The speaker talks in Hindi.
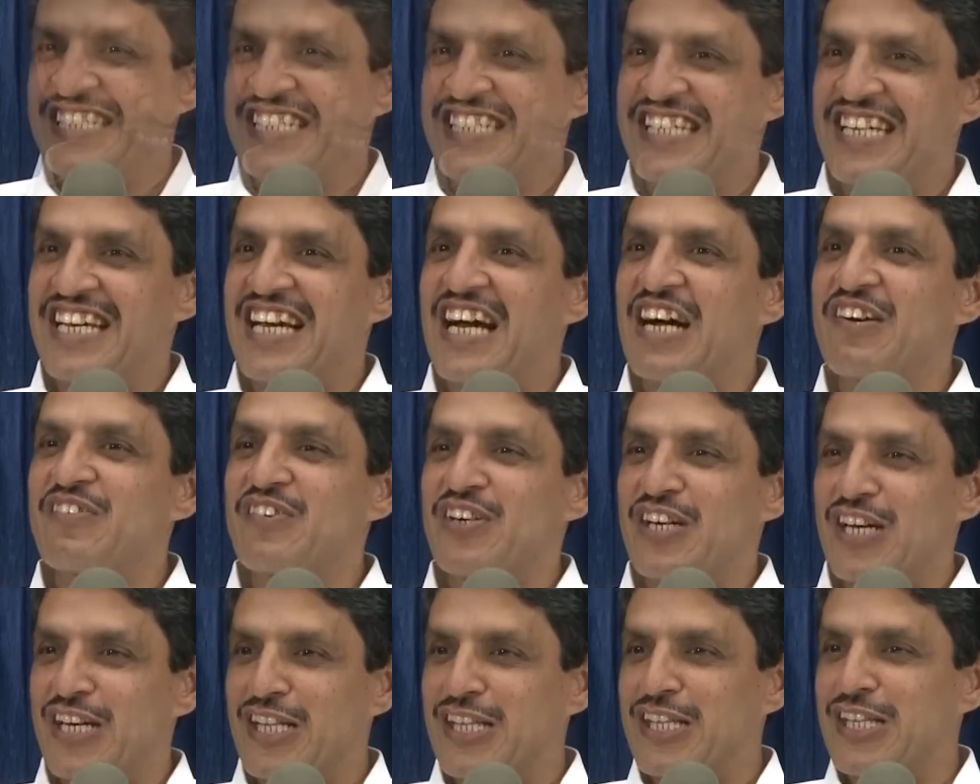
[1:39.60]
ये
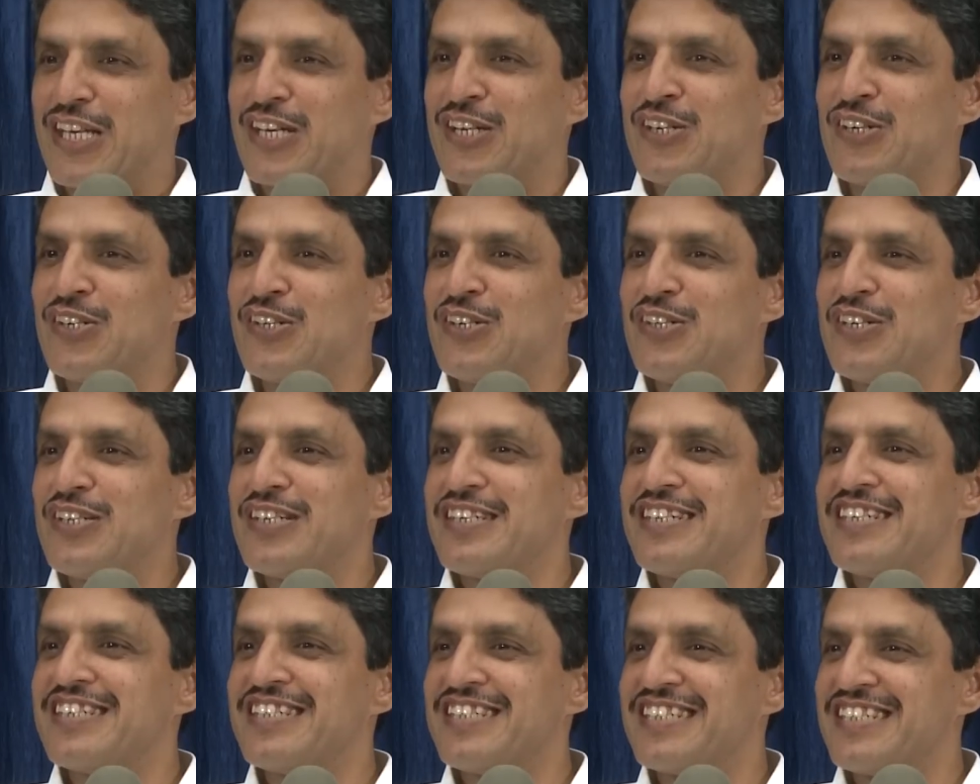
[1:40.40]
आप करते हो
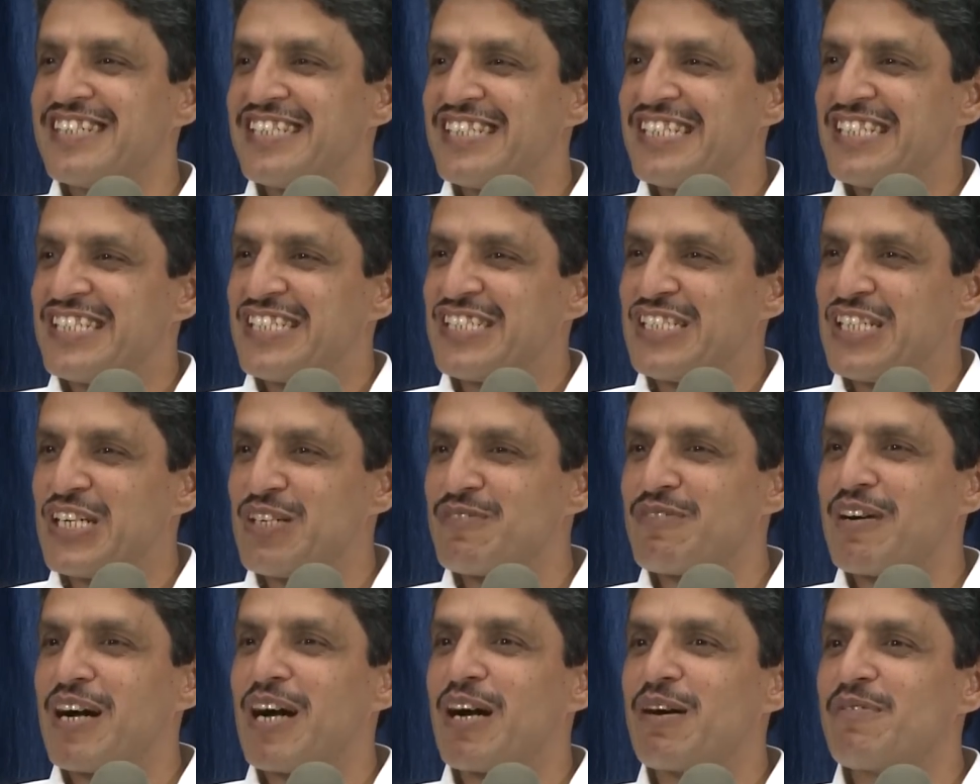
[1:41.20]

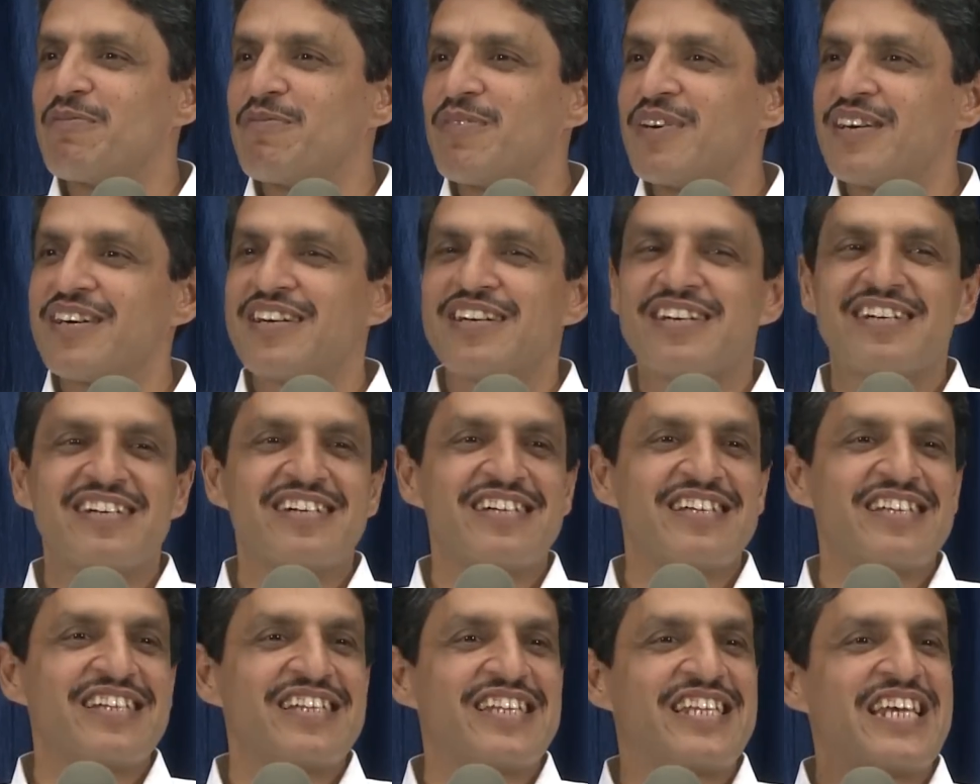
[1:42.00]
जब आप
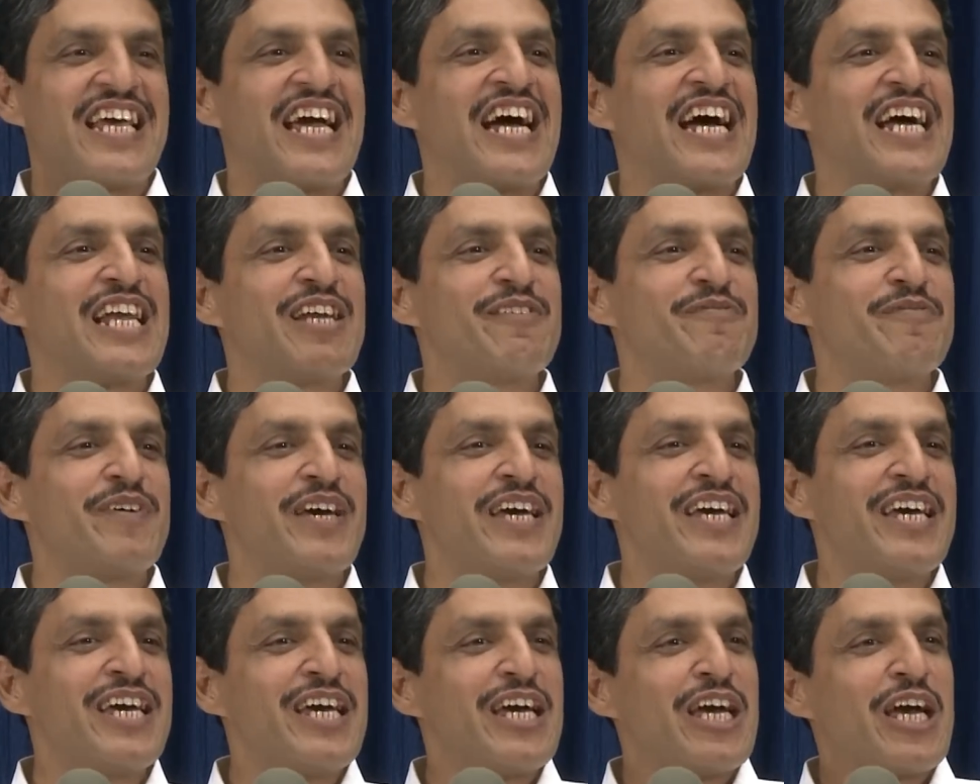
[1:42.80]
ध्यान
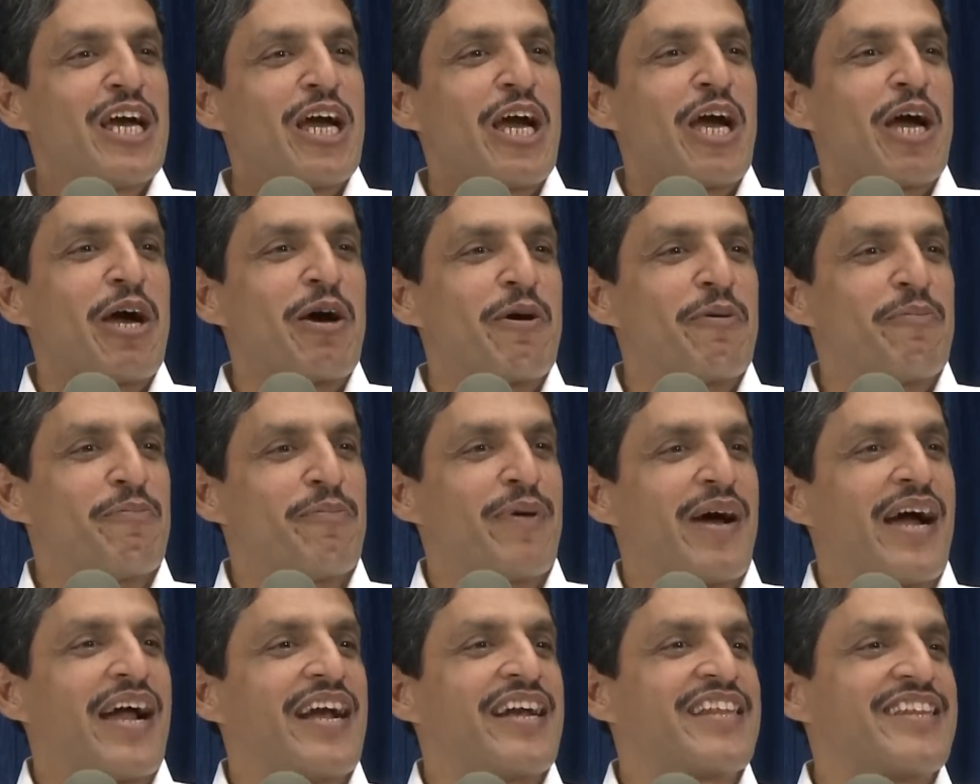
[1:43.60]
में
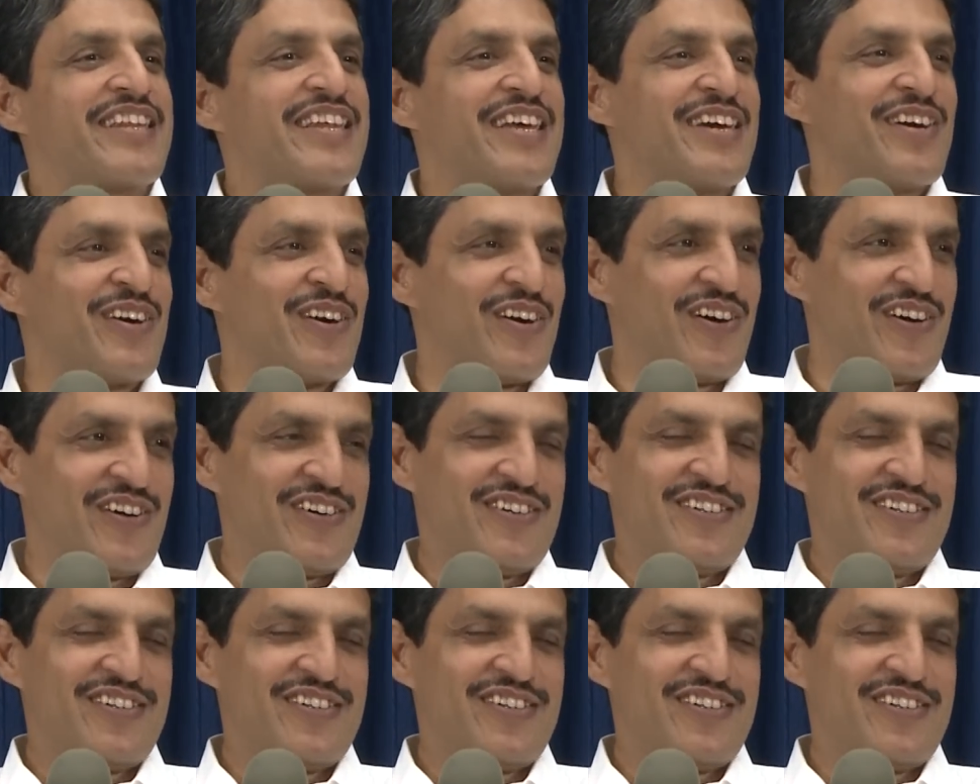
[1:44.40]
बैठते हो